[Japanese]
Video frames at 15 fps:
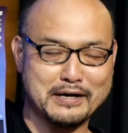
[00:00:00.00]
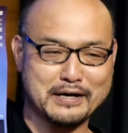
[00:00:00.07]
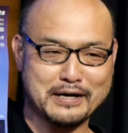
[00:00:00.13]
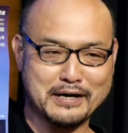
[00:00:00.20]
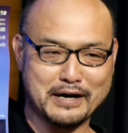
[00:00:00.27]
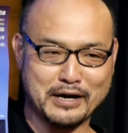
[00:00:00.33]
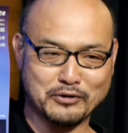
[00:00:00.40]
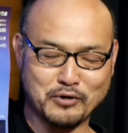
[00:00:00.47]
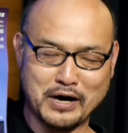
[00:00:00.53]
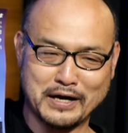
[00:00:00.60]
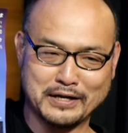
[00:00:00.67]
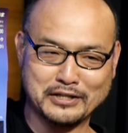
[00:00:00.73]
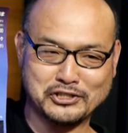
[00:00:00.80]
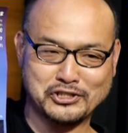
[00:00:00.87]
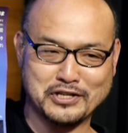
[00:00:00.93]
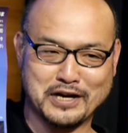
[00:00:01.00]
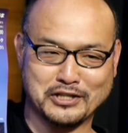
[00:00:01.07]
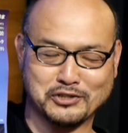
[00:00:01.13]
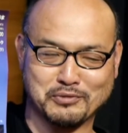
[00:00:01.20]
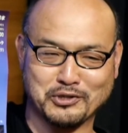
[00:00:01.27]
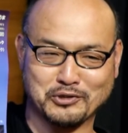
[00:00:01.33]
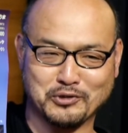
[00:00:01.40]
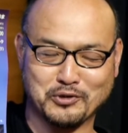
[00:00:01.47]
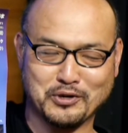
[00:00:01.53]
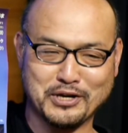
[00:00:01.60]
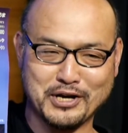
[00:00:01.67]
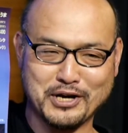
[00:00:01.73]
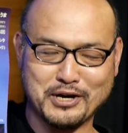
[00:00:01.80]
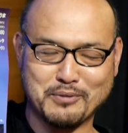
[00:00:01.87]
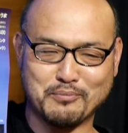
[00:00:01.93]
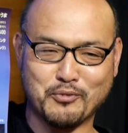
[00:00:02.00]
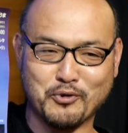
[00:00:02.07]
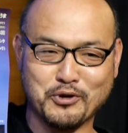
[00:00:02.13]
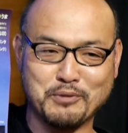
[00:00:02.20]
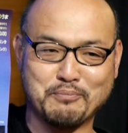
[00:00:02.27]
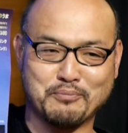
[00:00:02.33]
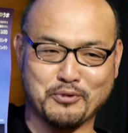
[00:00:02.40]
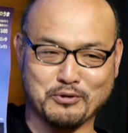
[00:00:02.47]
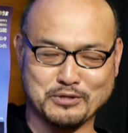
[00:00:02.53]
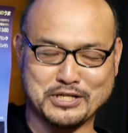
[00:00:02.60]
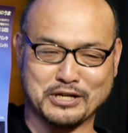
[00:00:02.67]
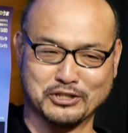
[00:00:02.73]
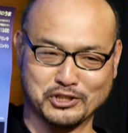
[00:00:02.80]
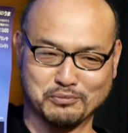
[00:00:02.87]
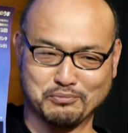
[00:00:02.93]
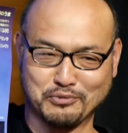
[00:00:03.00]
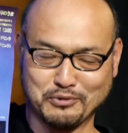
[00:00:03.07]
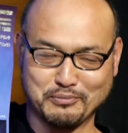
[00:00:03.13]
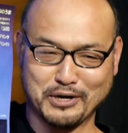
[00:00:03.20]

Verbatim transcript: あ、あの話し始めるともういっぽんさんじゅっぷん番